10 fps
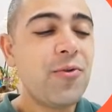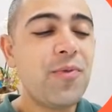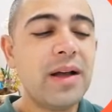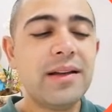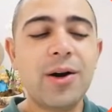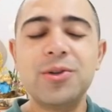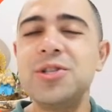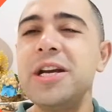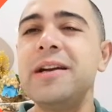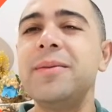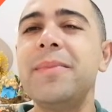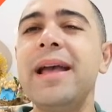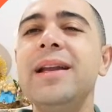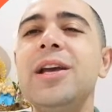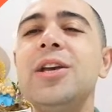What our
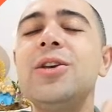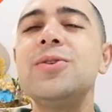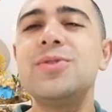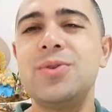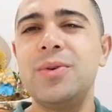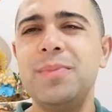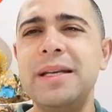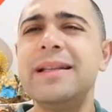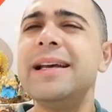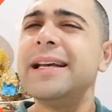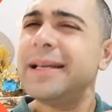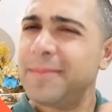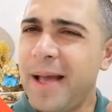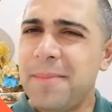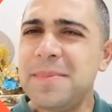chairman used to repeat.
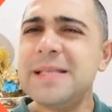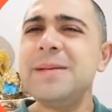Ya